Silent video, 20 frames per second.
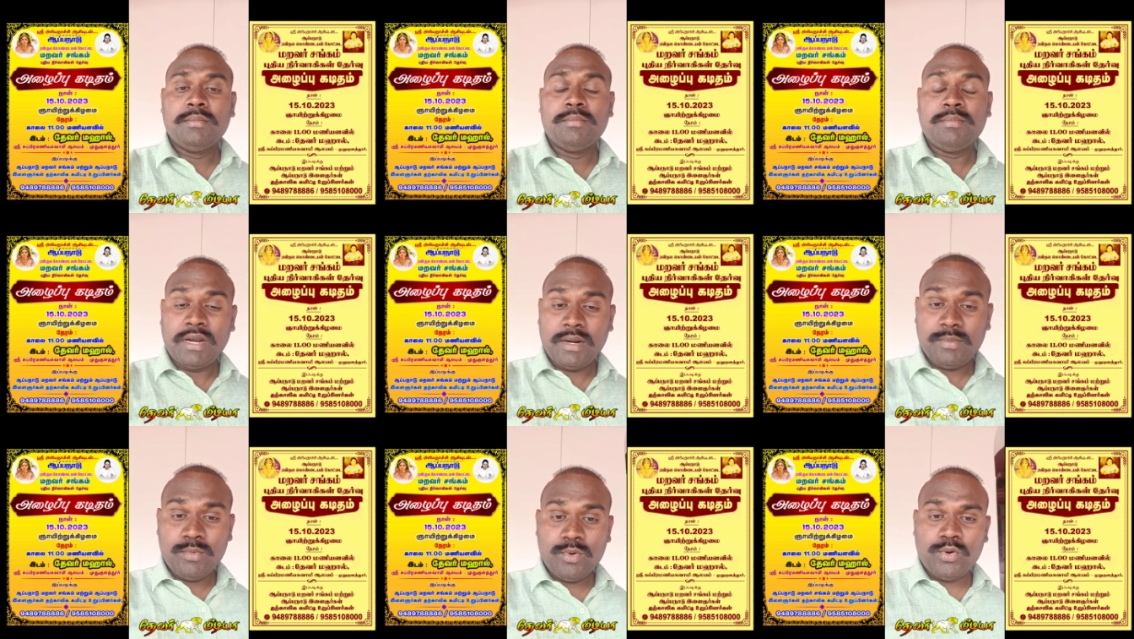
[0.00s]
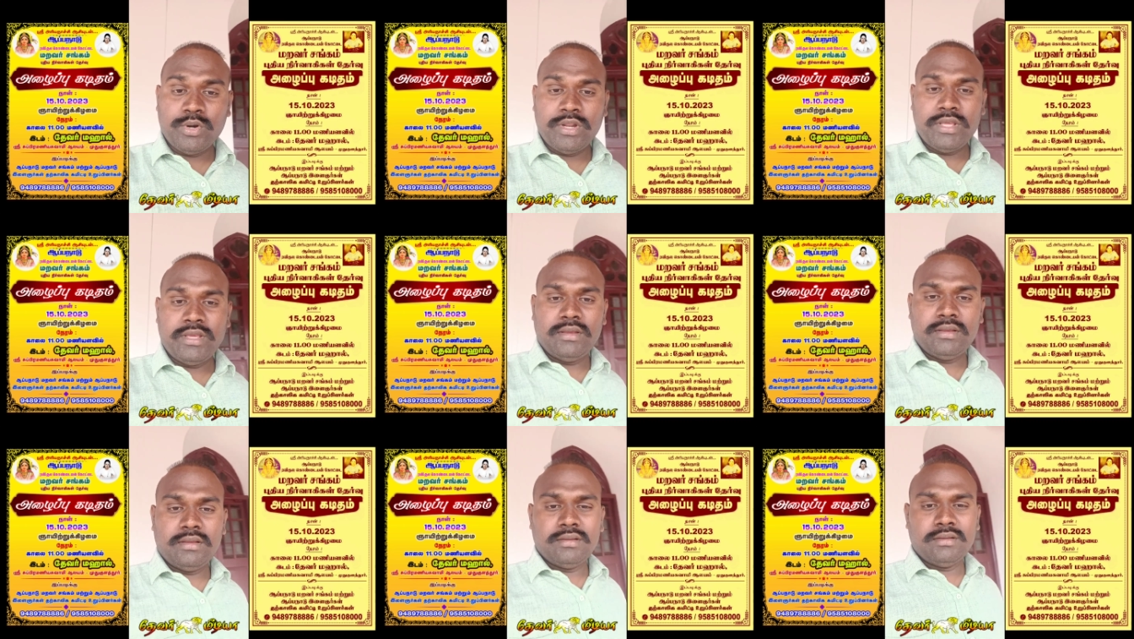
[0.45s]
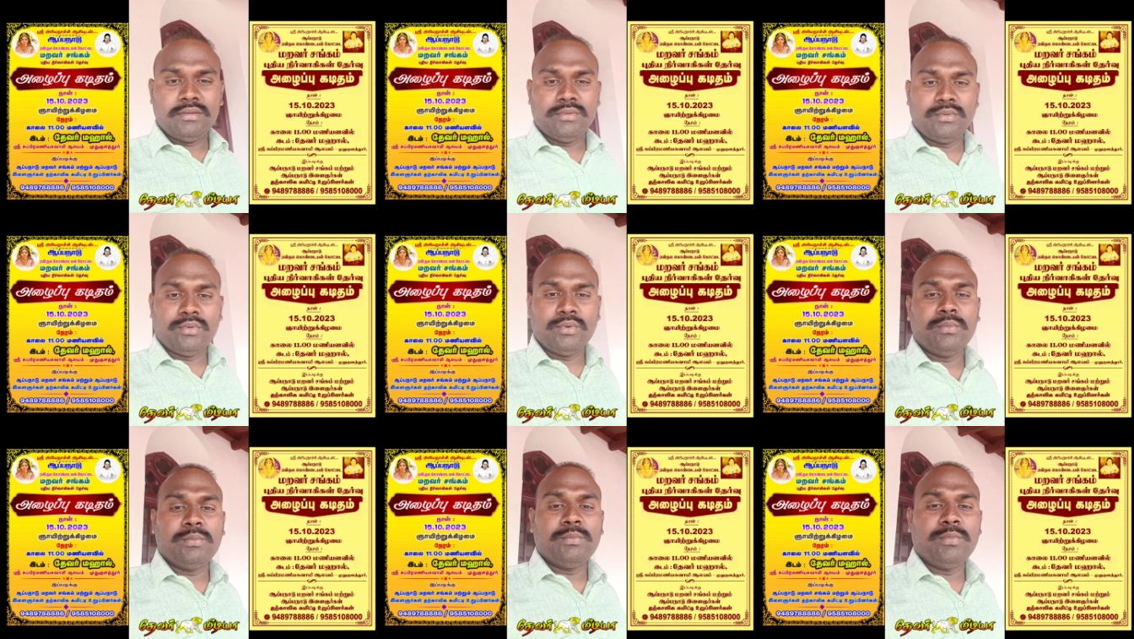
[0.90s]
பரமக்குடி
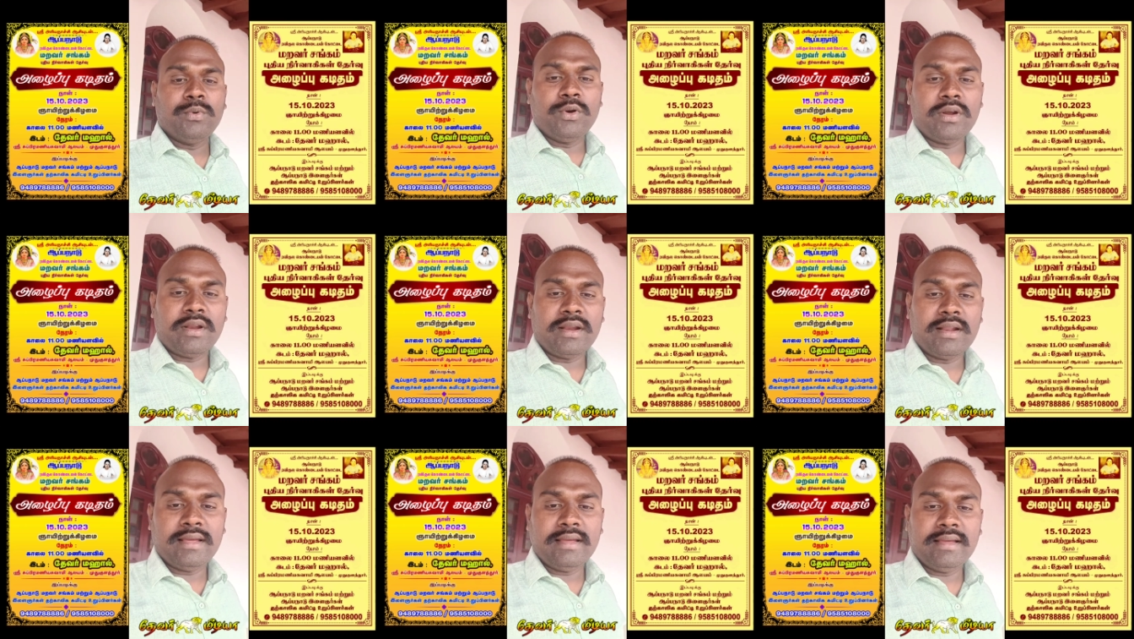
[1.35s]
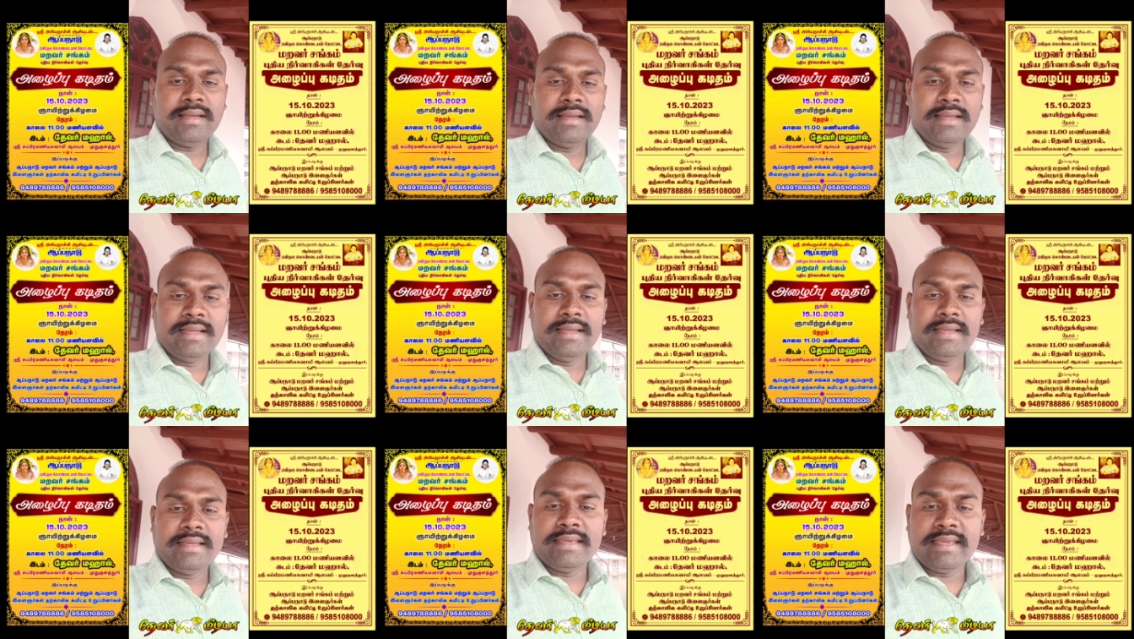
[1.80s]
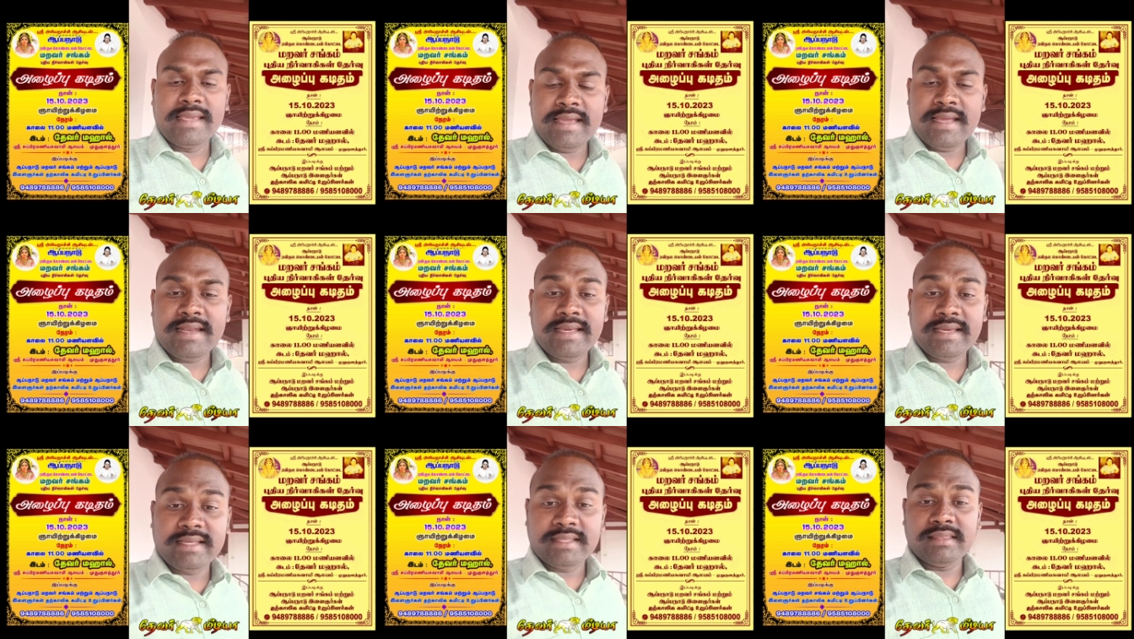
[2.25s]
போன்ற
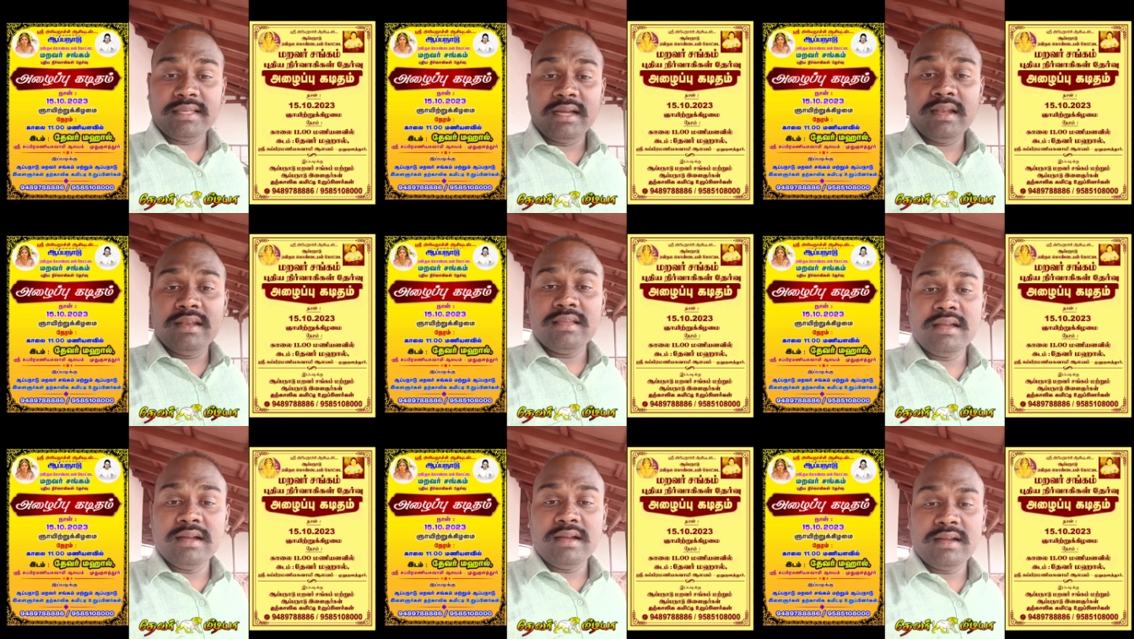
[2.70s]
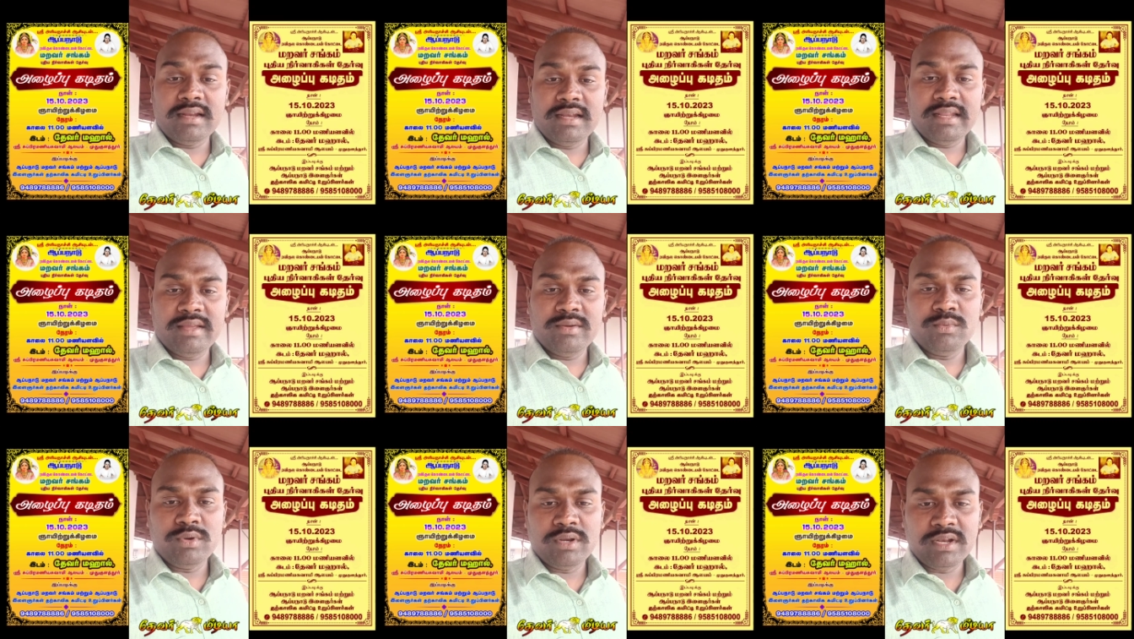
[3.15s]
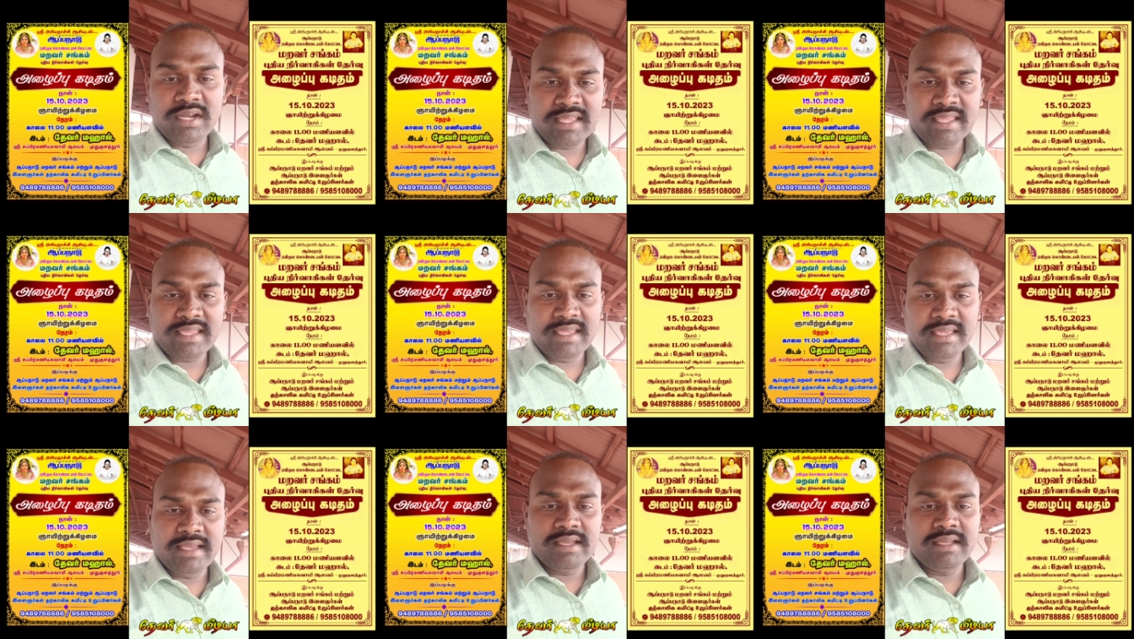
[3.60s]
ஏனைய தாலுக்காக்களை
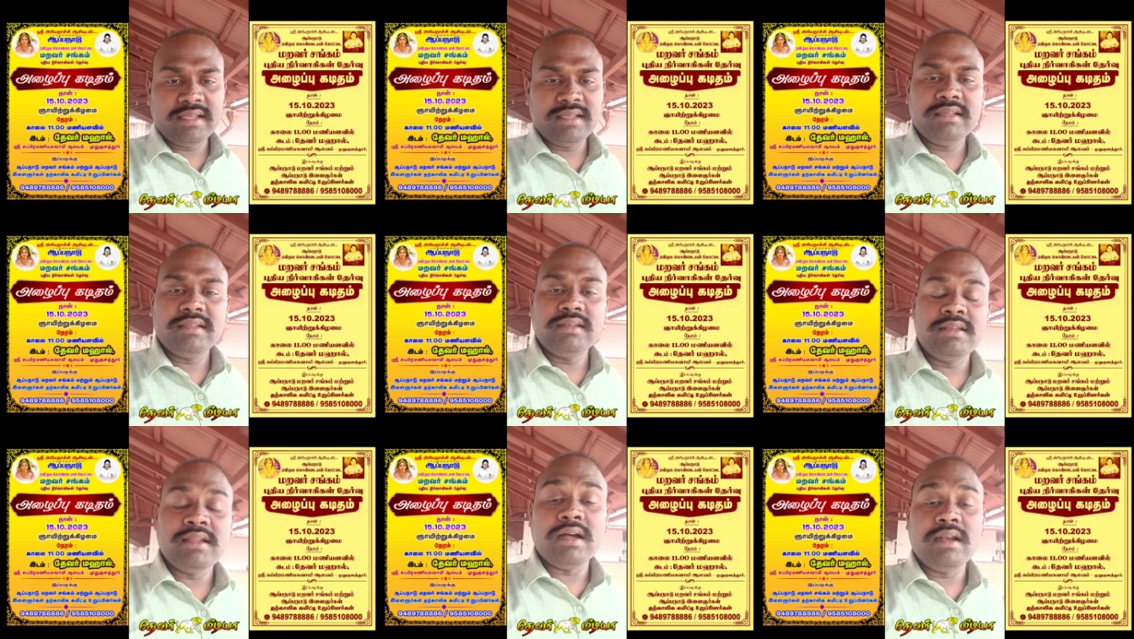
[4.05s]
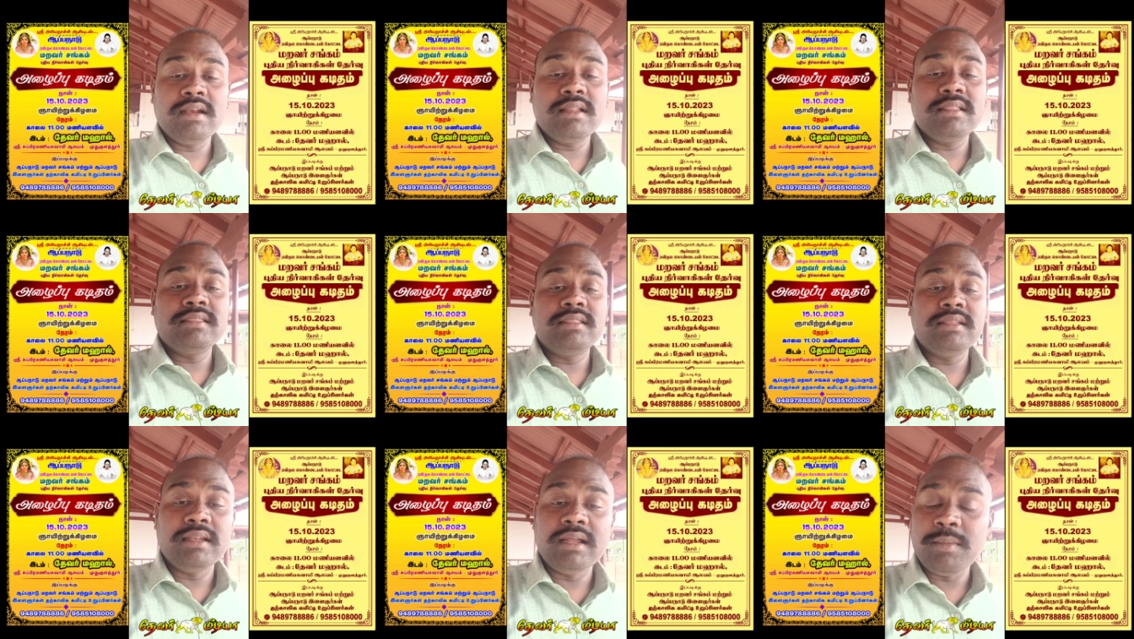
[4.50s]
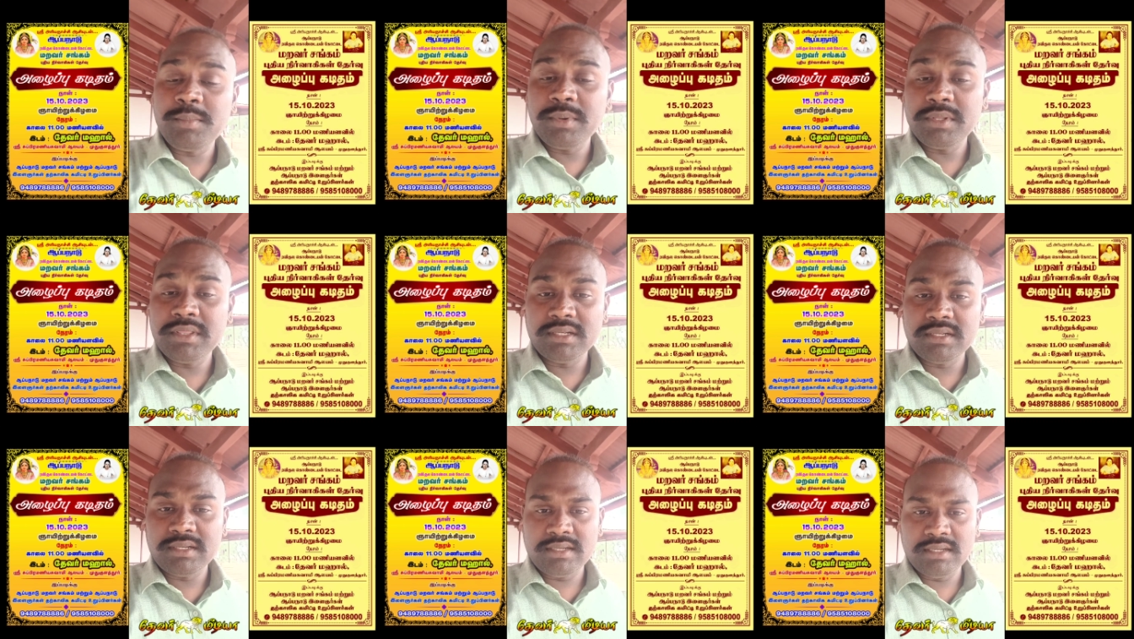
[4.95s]
உள்ளடக்கிய நானூற்றி
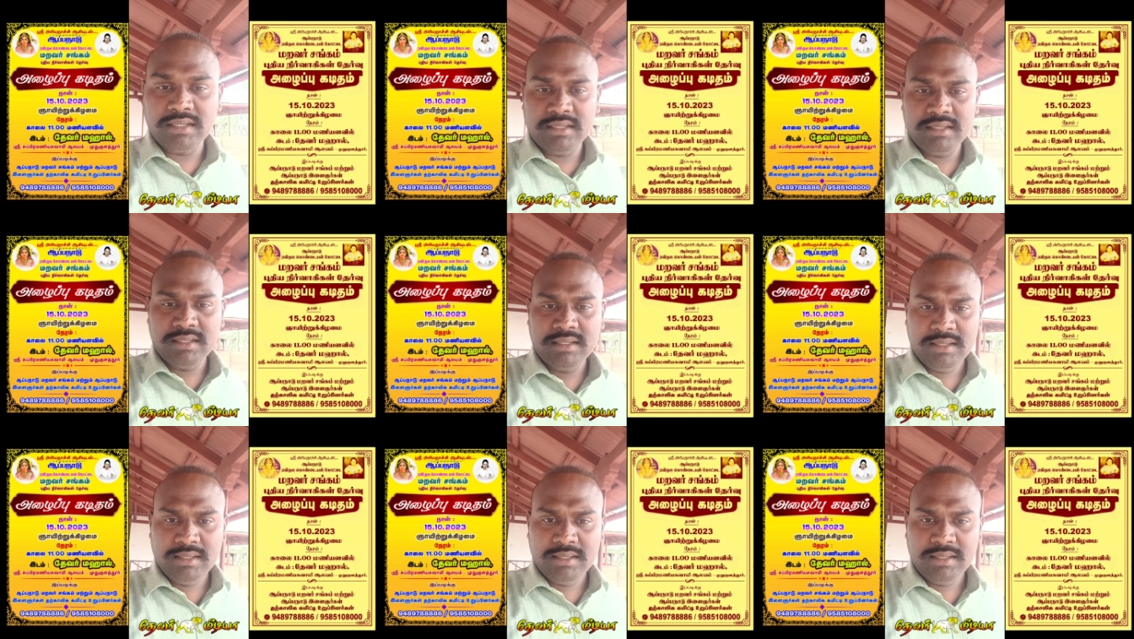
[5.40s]
நாற்பத்தெட்டு